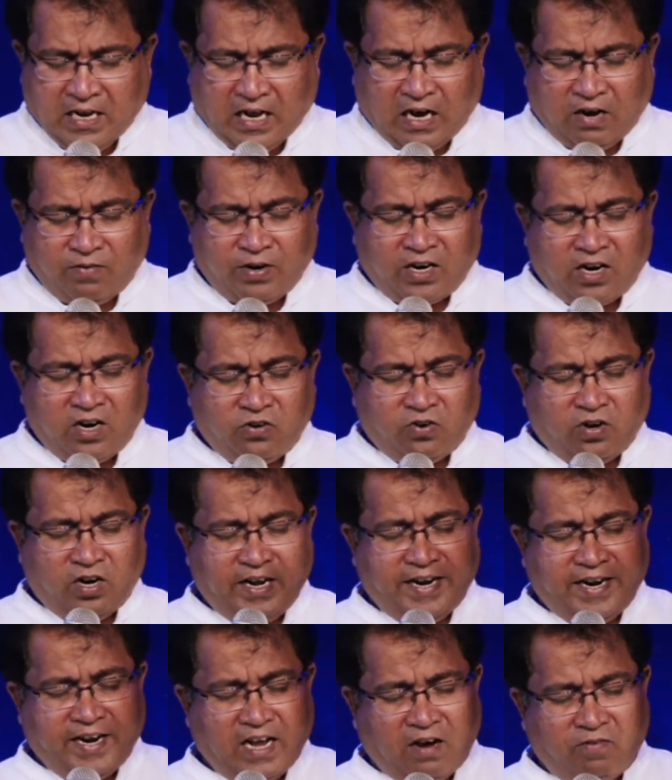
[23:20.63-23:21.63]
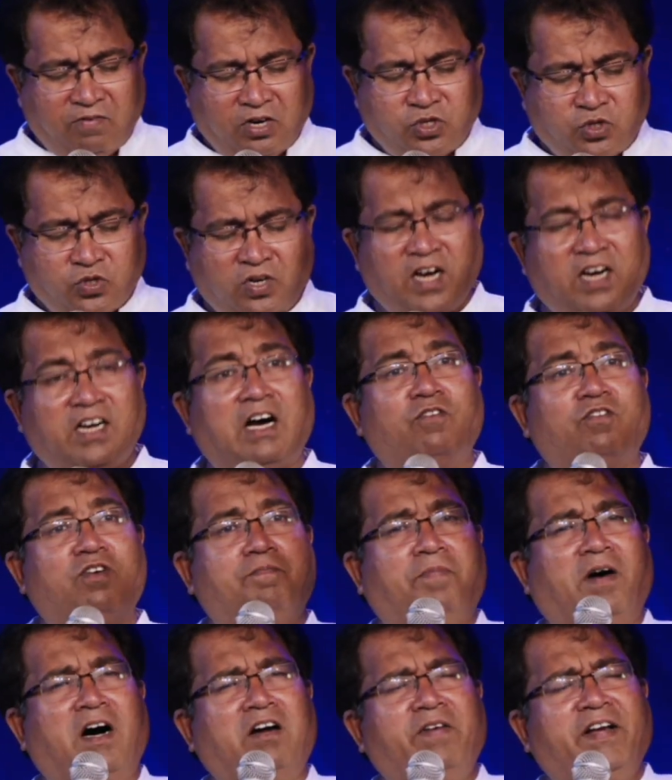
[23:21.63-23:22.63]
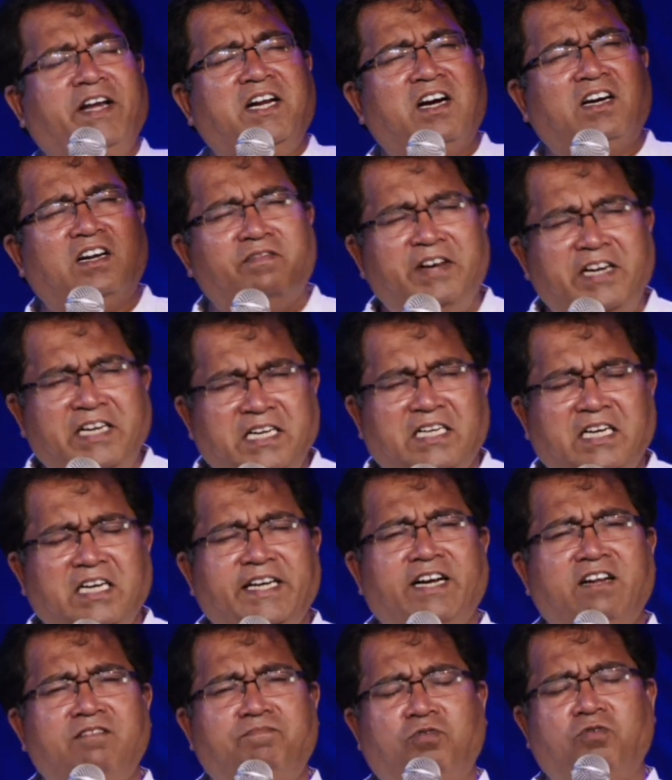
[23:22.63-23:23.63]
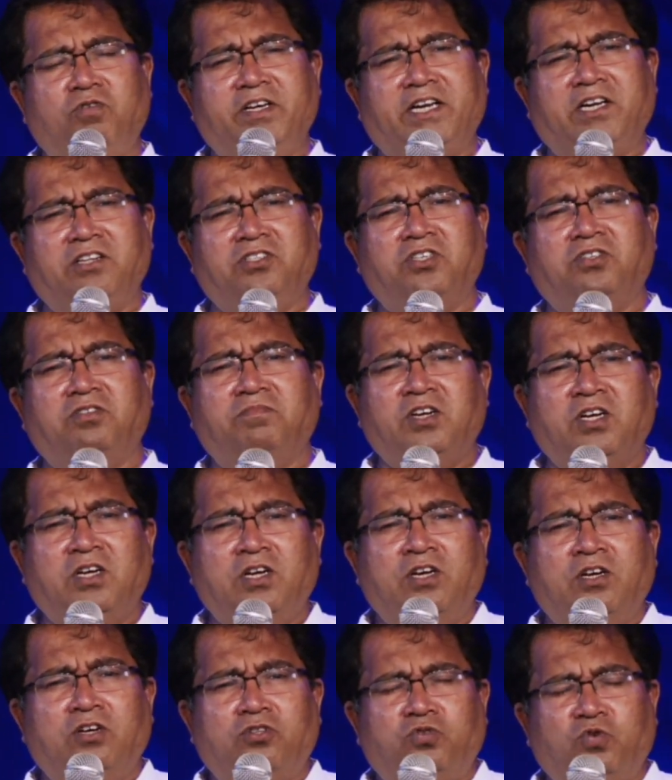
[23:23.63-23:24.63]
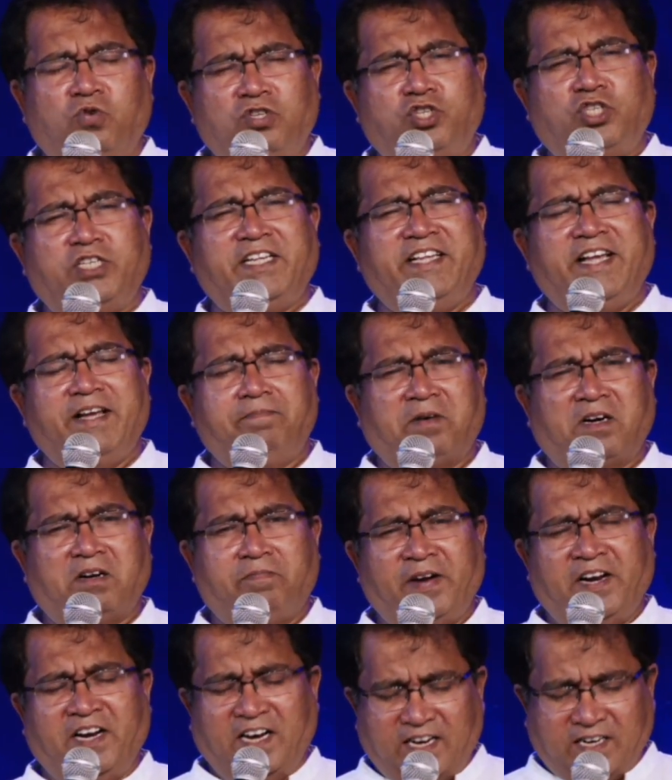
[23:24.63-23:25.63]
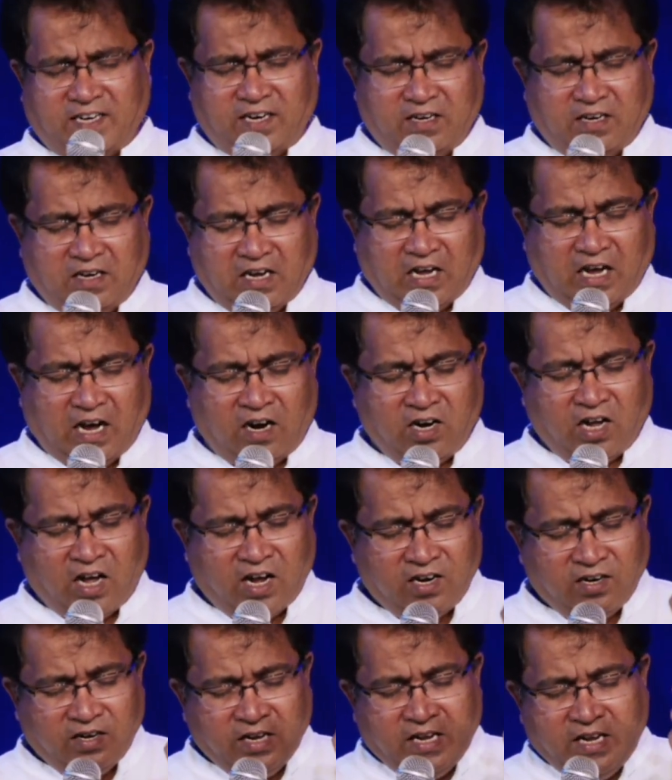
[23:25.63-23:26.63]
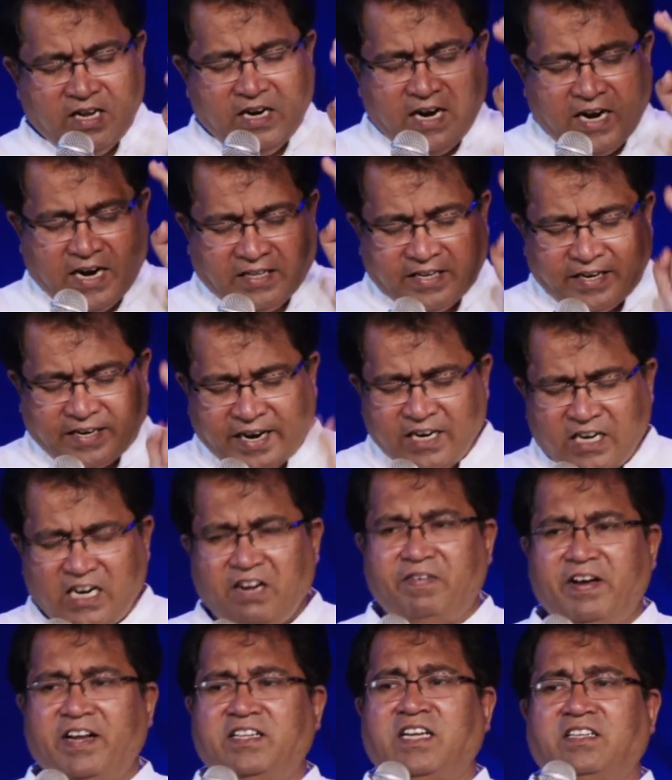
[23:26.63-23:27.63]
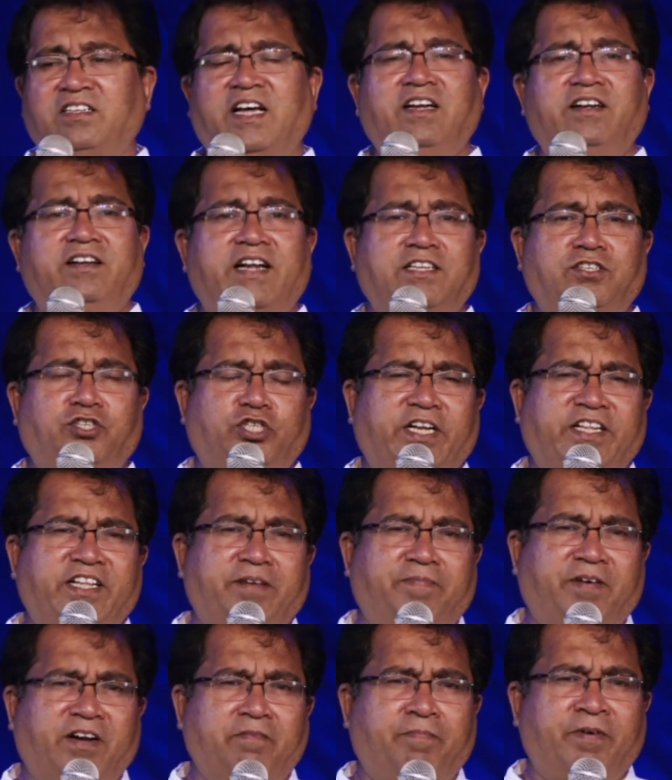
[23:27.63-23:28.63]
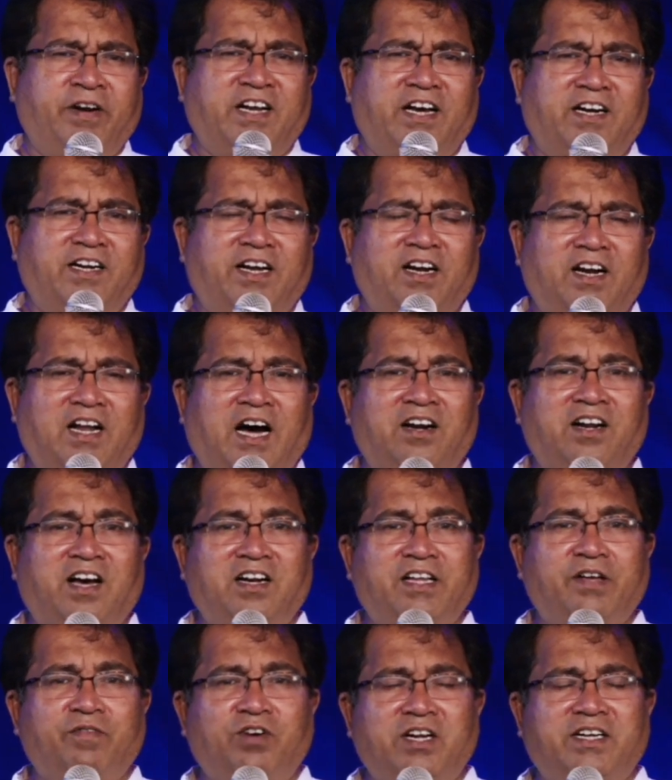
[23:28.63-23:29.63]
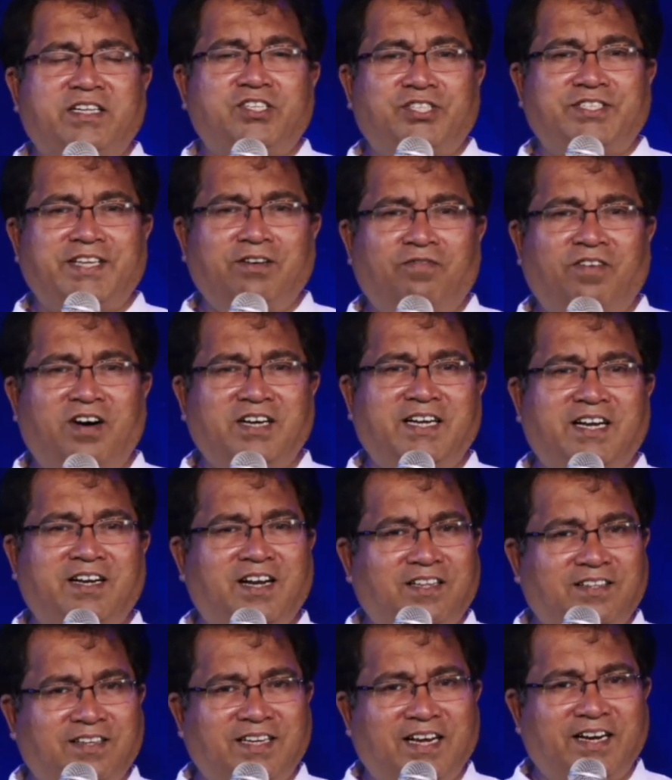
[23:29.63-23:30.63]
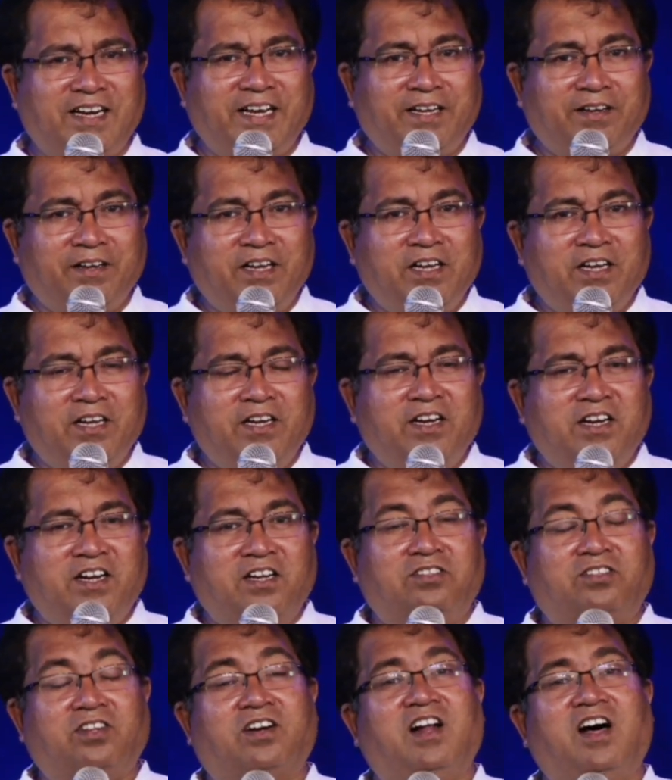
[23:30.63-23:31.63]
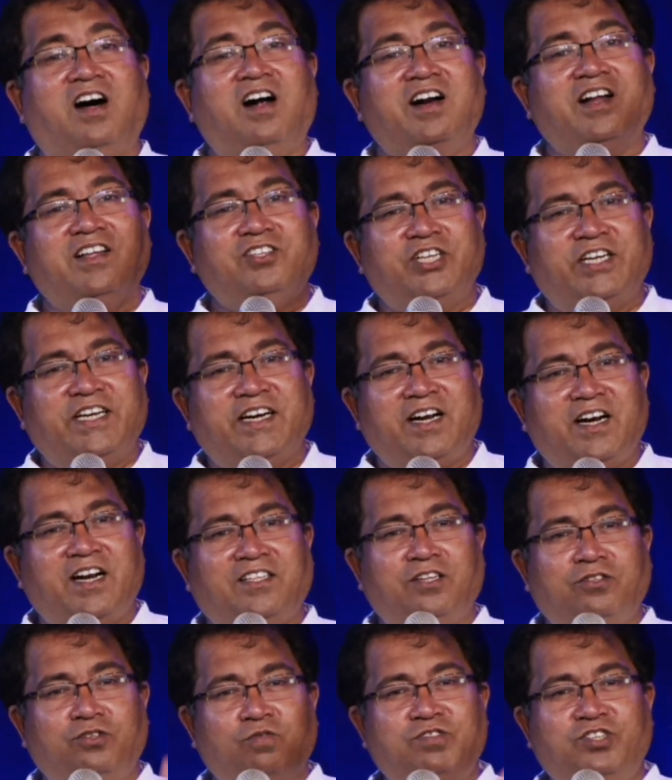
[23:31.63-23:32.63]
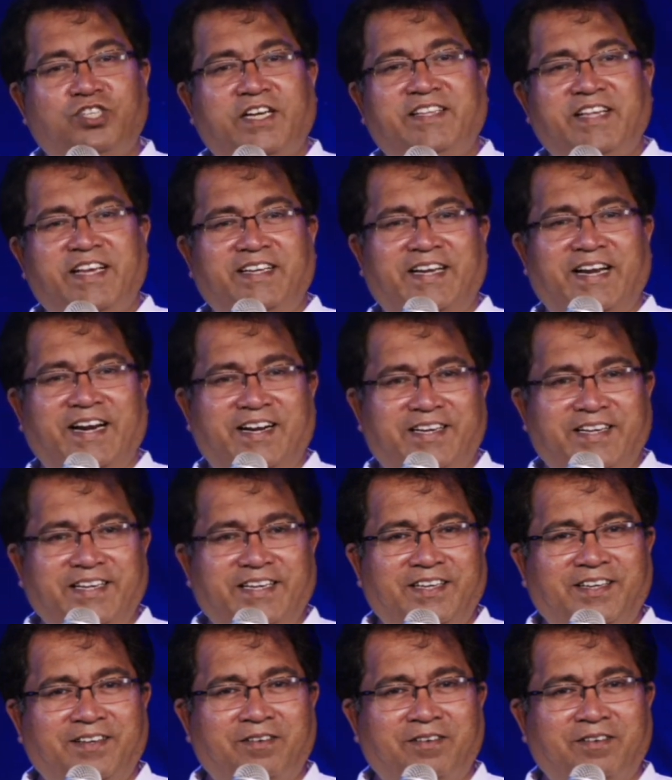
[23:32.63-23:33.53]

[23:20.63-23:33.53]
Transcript: அவர்களுக்குள்ளே அவங்க சொன்னாங்க அவங்க பார்வைக்கு நாங்கள் வெட்டுக்கிளிகளைப் போல இருந்தோம் துர்ச்செய்தியை பரப்பினார்கள் ஆனால் இந்த ரெண்டு பேர் தான் நல் நற்செய்தியை பரப்பினார்கள் ஆனால் இவங்களுக்கு செல்வாக்கு இல்லாதனாலே திரளான ஜனங்கள் அந்த துர்ச்செய்தியை கேட்டு